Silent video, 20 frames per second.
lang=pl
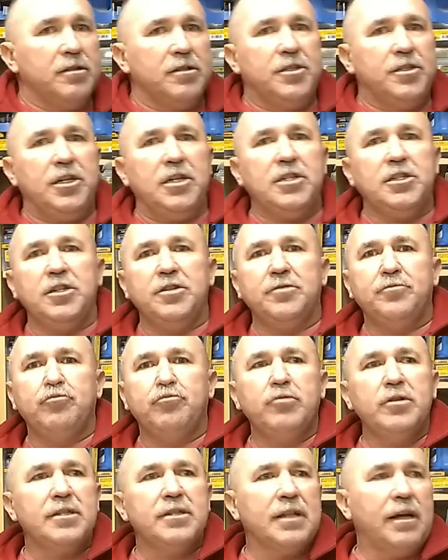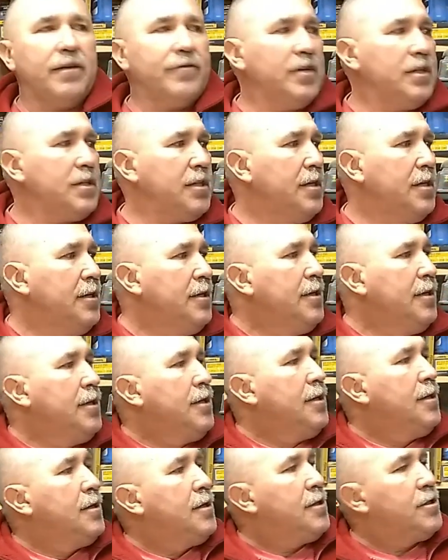10 e, płyt nawet,
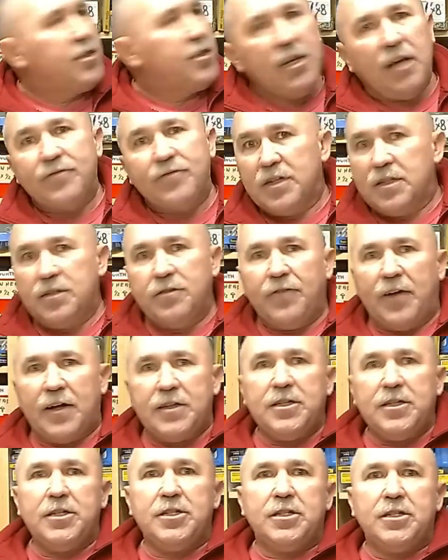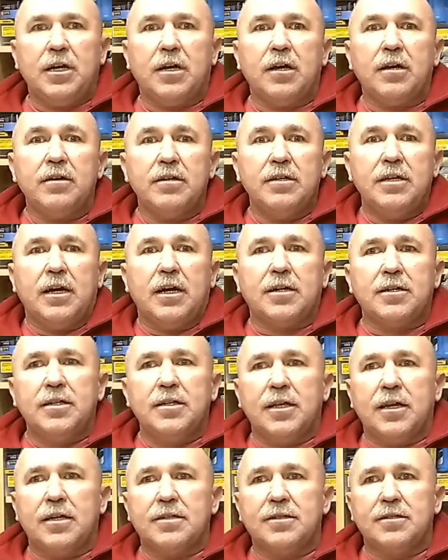czy nawet 20 jak
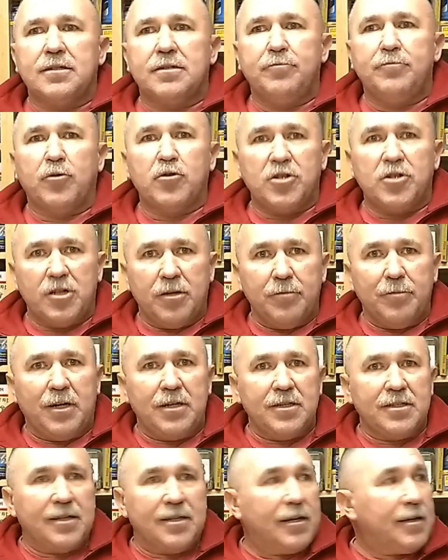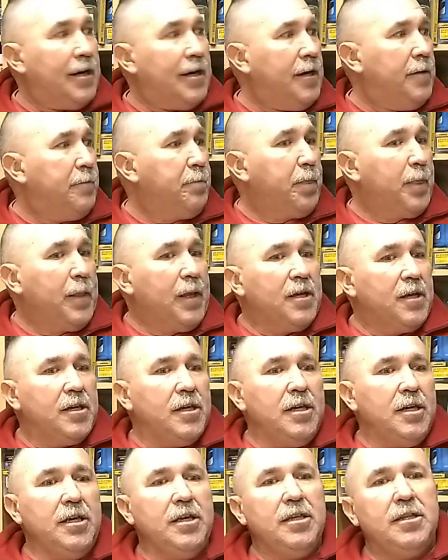nieraz potrzeba jest taka
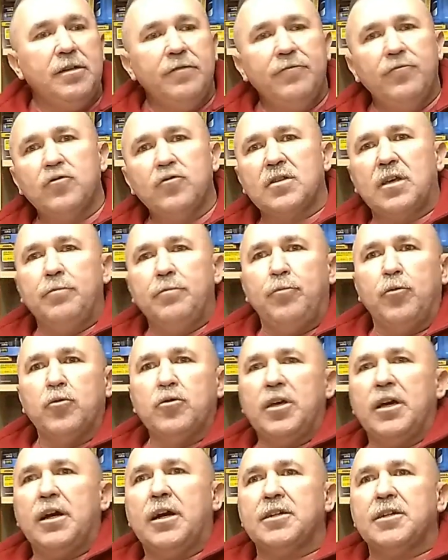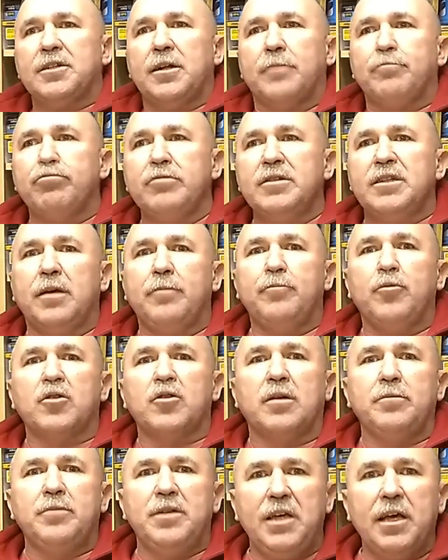i tym wózkiem podjechać na płytę i
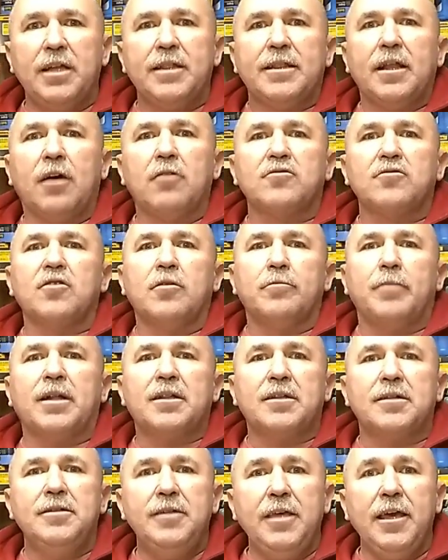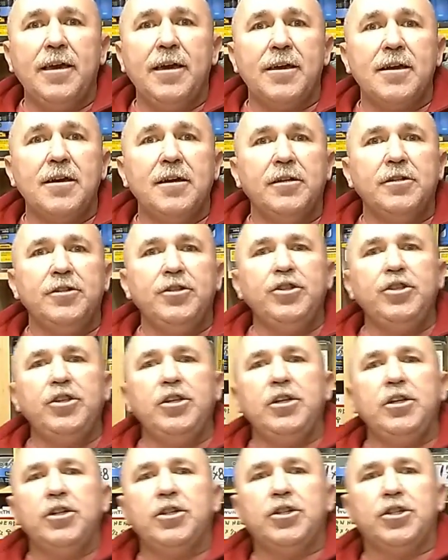potem jedna osoba tnie
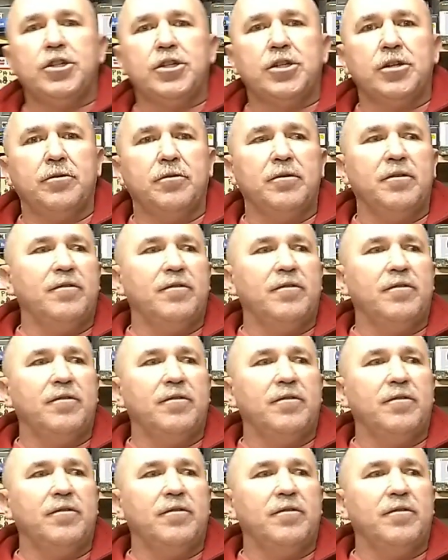niż